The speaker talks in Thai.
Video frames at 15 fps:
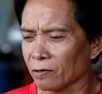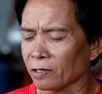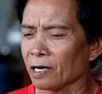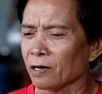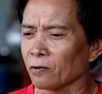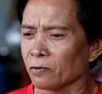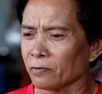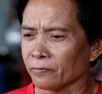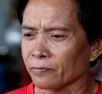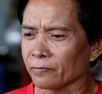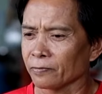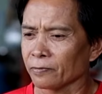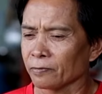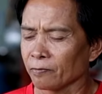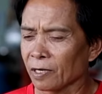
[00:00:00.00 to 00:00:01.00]
ของเรา
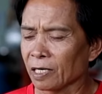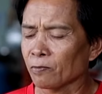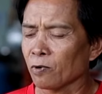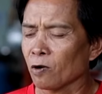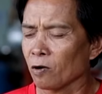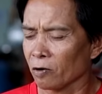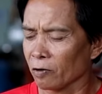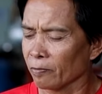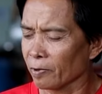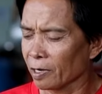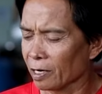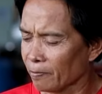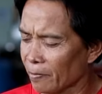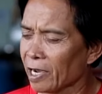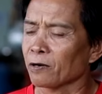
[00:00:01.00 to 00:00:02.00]
เหมือนพ่อ
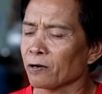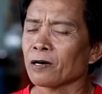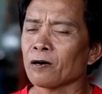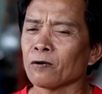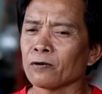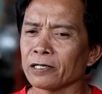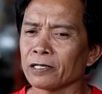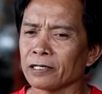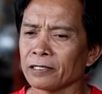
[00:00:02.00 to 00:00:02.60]
กับแม่ของเขาเลย